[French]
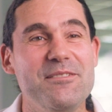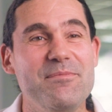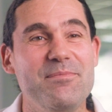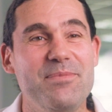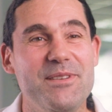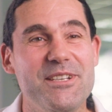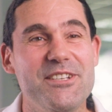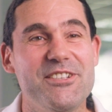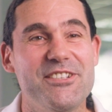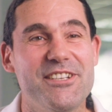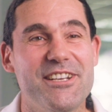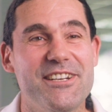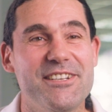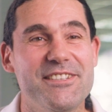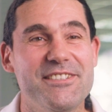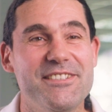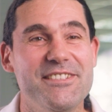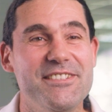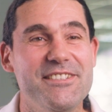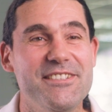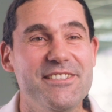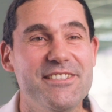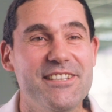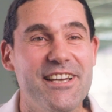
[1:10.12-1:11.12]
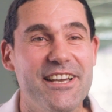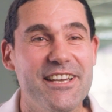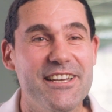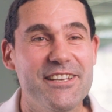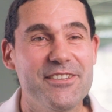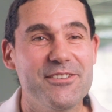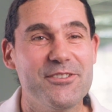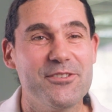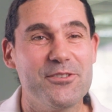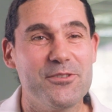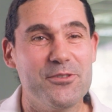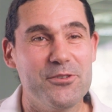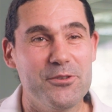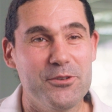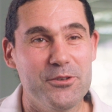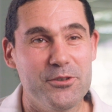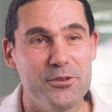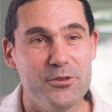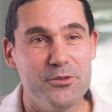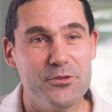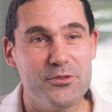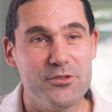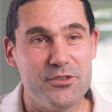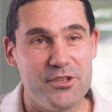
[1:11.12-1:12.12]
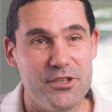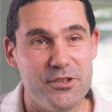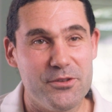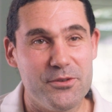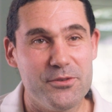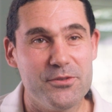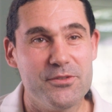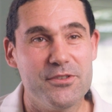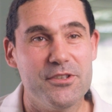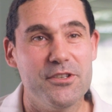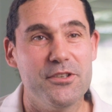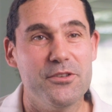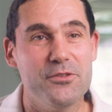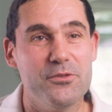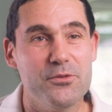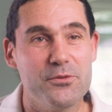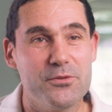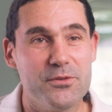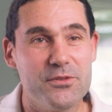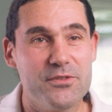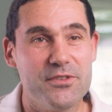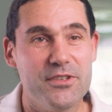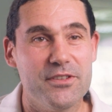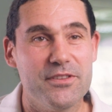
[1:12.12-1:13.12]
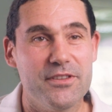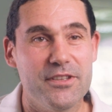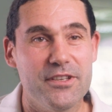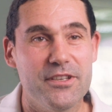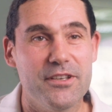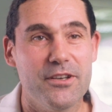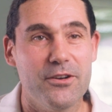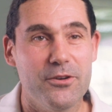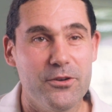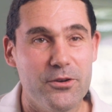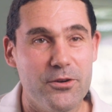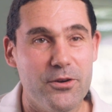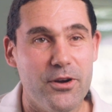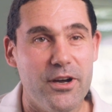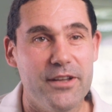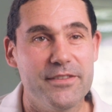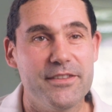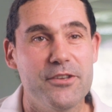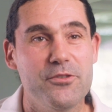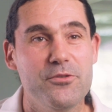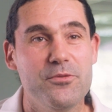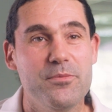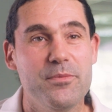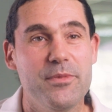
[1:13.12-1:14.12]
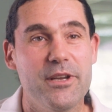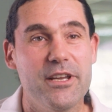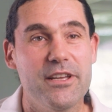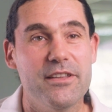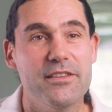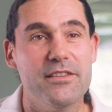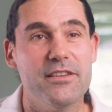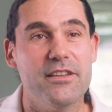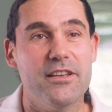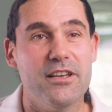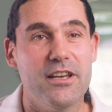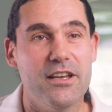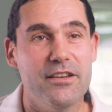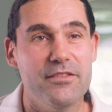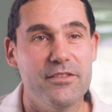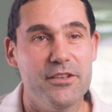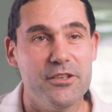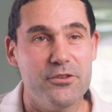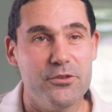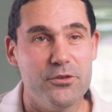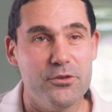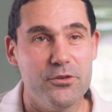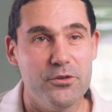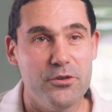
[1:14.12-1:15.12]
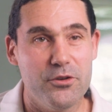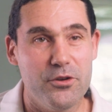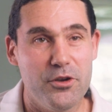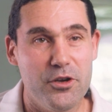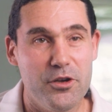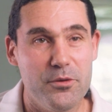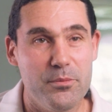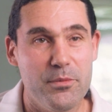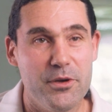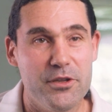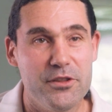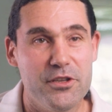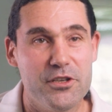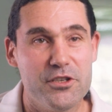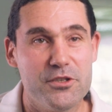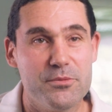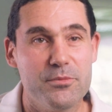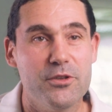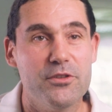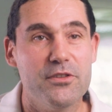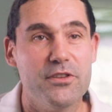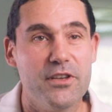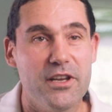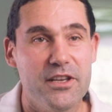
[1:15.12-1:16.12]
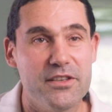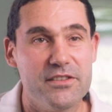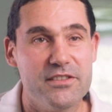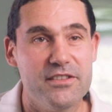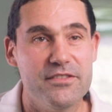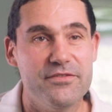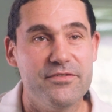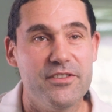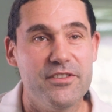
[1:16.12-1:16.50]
qui me plaît chez LC Design, euh, c'est que c'est une société encore à taille humaine avec euh, un management assez